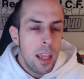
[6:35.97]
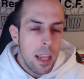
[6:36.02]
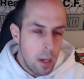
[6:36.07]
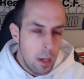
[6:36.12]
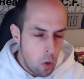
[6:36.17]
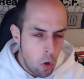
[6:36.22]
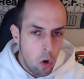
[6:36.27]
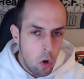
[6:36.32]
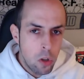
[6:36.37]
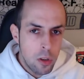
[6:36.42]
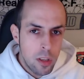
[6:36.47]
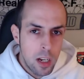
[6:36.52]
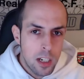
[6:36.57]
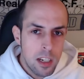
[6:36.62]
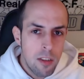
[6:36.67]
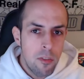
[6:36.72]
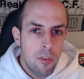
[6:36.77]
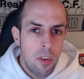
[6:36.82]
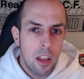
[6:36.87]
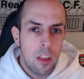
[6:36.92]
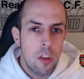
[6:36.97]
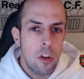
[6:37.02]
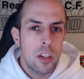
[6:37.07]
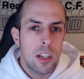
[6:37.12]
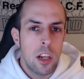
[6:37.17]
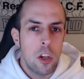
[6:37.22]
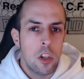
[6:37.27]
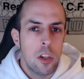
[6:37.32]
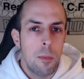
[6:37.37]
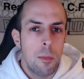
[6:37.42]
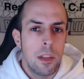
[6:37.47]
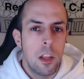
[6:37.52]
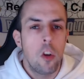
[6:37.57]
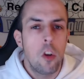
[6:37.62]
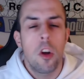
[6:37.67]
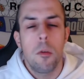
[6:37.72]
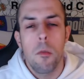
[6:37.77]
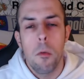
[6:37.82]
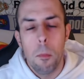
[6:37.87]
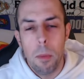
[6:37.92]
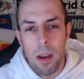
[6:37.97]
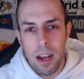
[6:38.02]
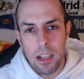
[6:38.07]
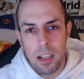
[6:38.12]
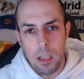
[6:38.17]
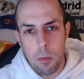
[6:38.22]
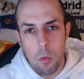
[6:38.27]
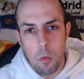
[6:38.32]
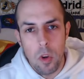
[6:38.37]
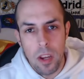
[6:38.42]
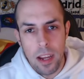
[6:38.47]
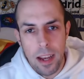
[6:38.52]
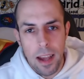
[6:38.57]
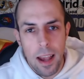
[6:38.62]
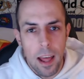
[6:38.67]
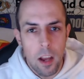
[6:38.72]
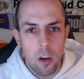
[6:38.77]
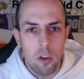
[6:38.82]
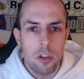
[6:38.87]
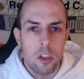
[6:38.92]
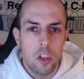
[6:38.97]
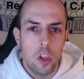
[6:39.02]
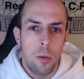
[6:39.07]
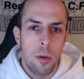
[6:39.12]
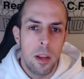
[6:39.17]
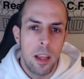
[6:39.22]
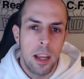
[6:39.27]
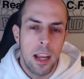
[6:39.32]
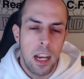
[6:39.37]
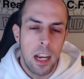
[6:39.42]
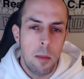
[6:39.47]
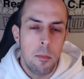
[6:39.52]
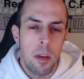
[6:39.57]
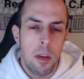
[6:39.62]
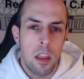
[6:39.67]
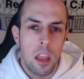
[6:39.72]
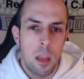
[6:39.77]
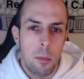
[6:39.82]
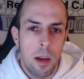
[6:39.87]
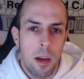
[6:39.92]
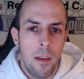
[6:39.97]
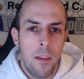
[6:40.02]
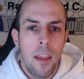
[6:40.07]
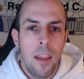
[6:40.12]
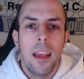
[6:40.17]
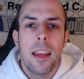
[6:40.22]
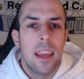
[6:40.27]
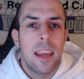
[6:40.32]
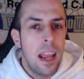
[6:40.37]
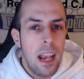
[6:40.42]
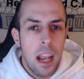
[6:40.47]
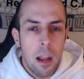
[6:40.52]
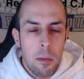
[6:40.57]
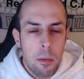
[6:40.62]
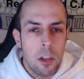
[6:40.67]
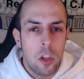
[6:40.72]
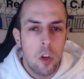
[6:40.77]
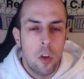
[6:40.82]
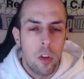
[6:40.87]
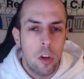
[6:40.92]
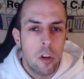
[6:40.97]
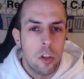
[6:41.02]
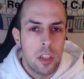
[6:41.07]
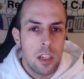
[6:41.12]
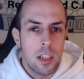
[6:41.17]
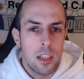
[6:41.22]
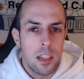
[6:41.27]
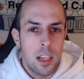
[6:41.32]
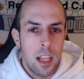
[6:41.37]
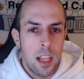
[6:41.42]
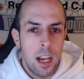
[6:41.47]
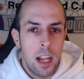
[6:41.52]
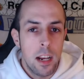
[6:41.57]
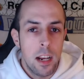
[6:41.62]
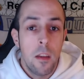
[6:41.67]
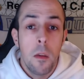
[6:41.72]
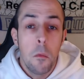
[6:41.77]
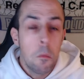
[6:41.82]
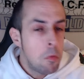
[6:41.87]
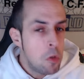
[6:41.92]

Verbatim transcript: y luego otras infracciones que no se pitaron como un penalti muy claro sobre Karim Benzema que el árbitro dejó sin señalar.